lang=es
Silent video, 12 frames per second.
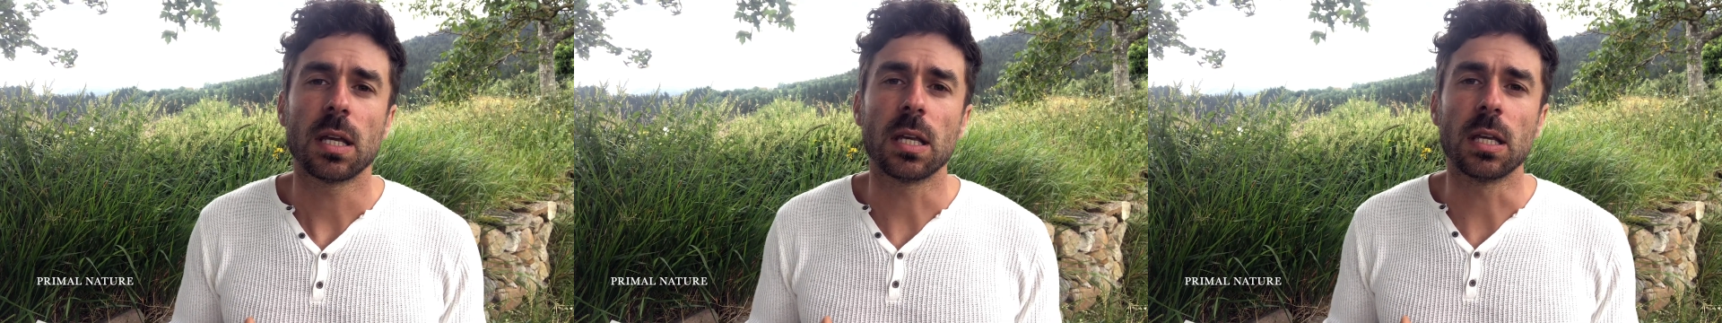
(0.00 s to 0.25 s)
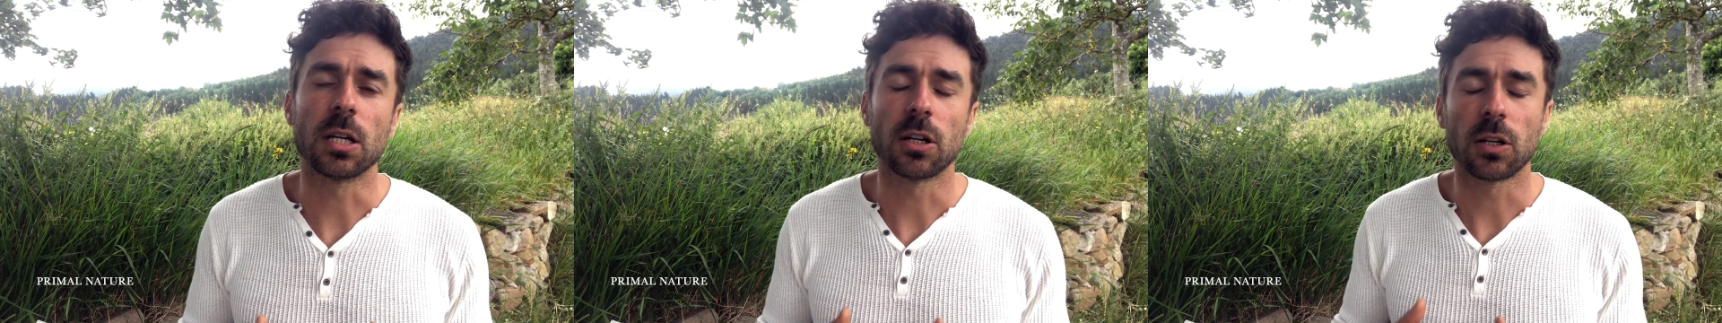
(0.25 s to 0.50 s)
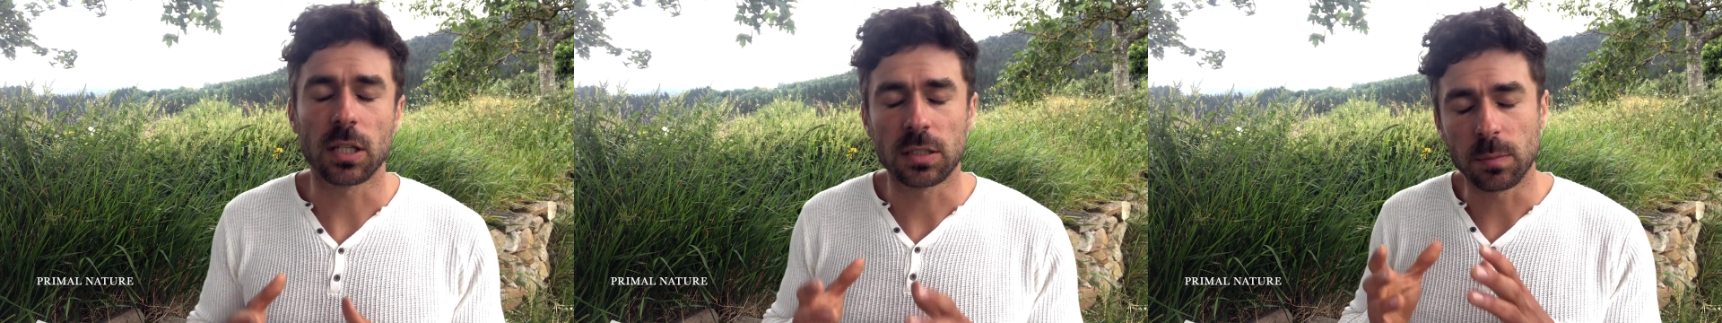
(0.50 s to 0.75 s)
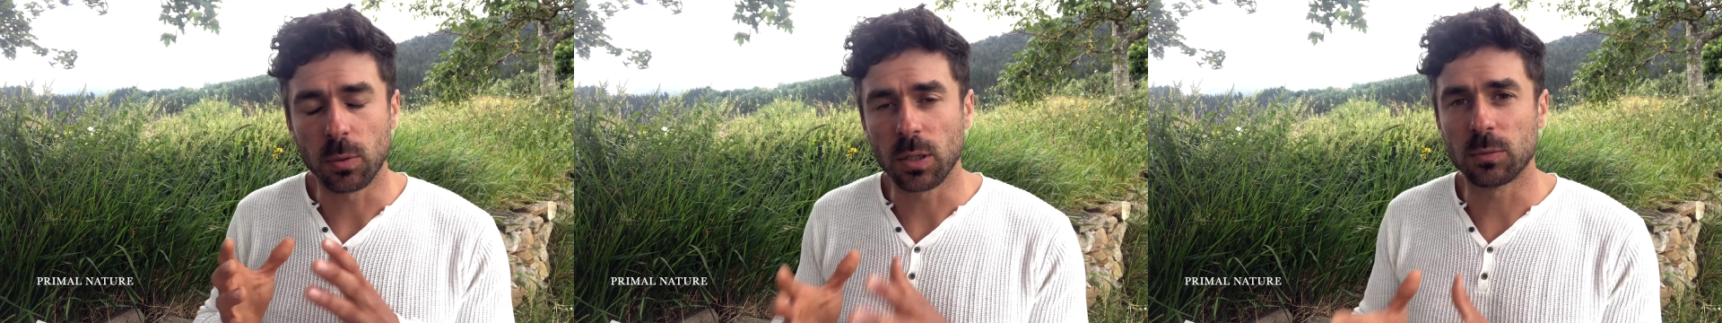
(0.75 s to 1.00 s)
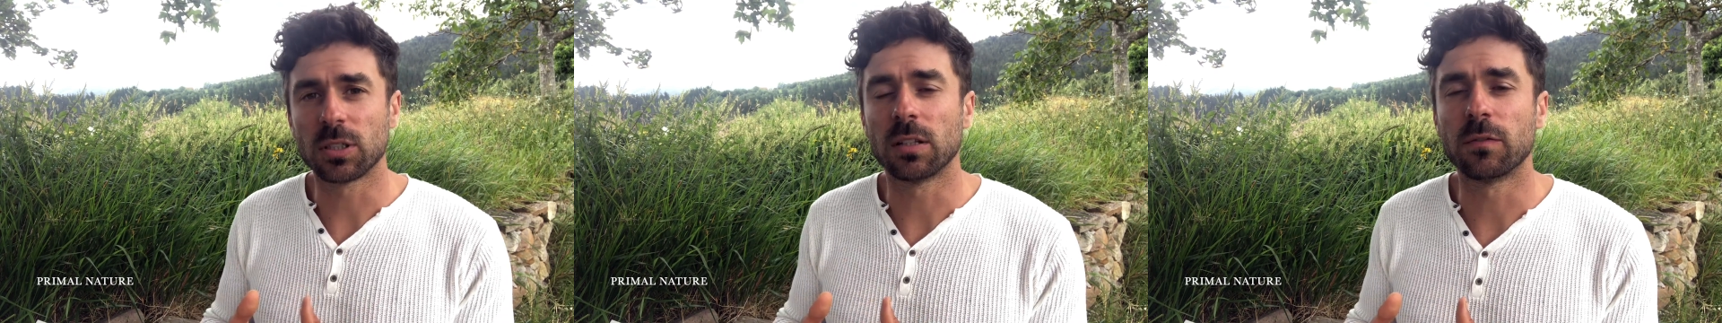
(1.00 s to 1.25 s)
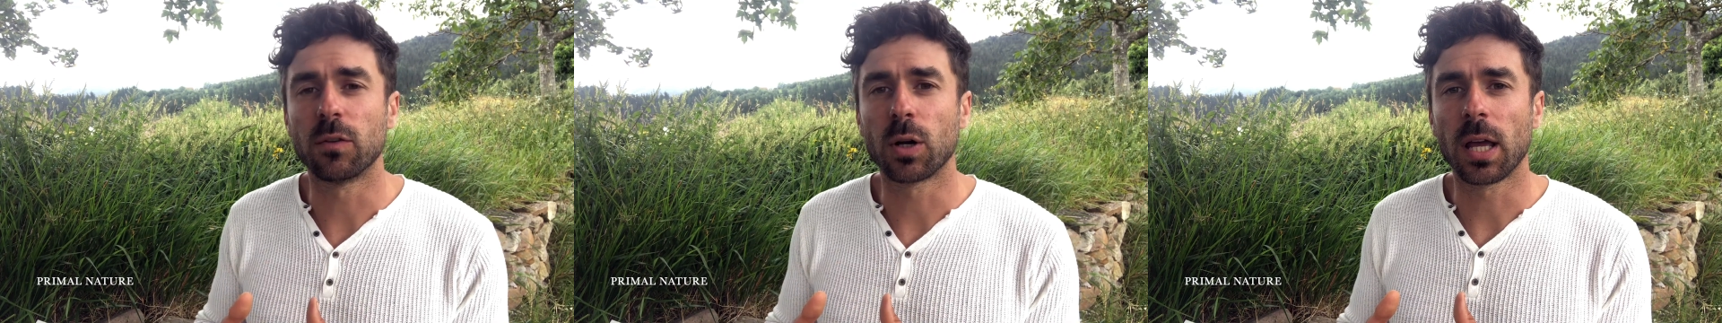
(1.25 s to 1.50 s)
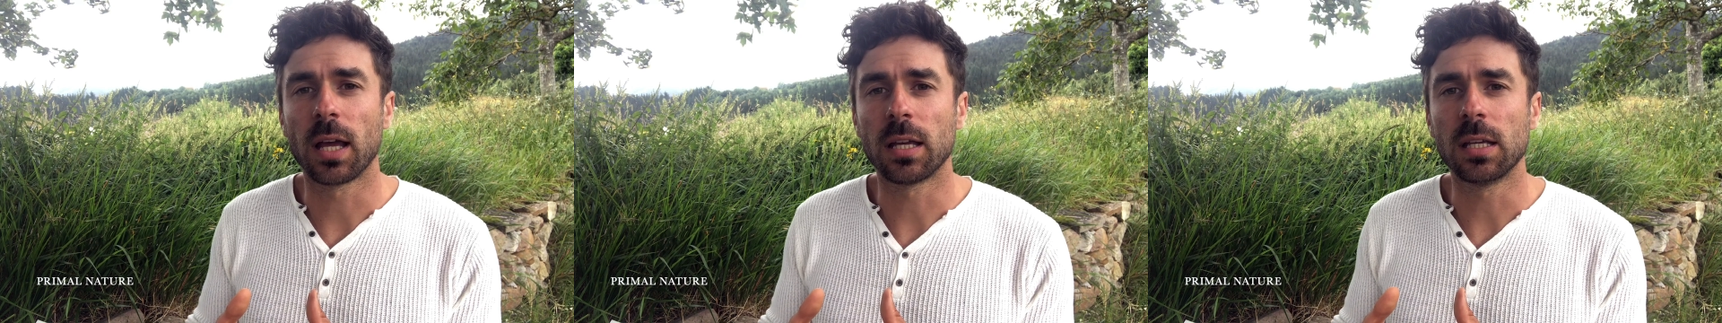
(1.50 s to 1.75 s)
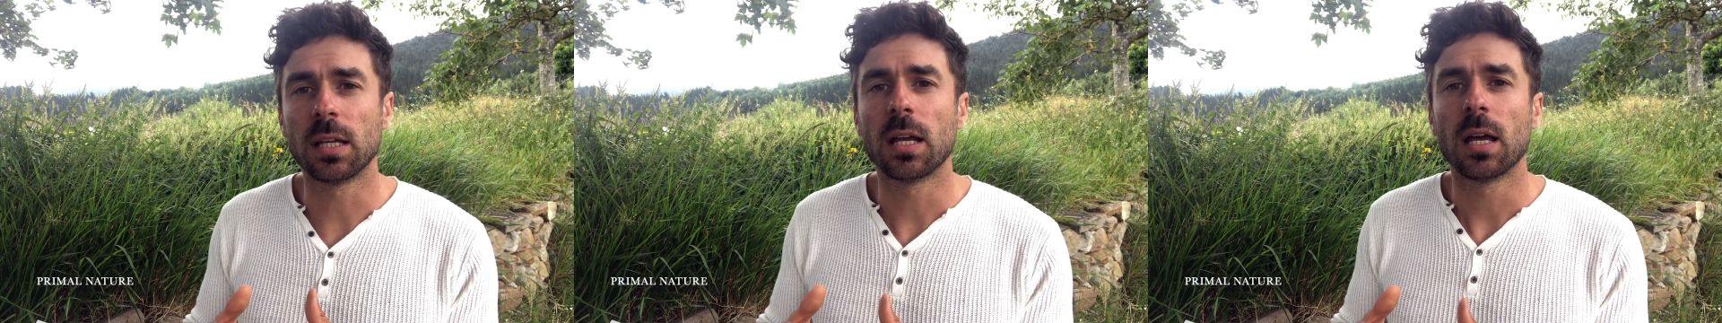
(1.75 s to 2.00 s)
Y creo que si ponemos el enfoque
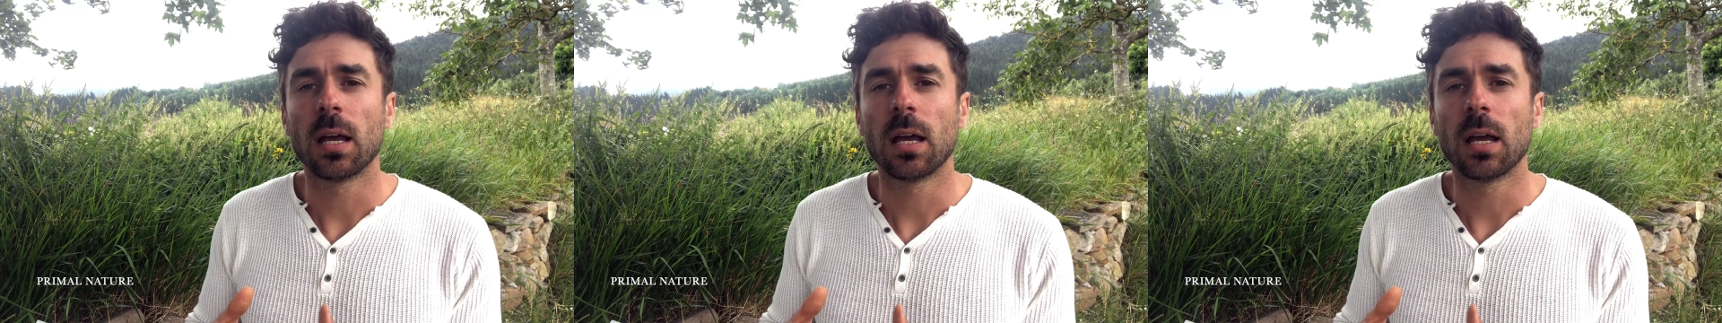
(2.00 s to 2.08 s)
ahí,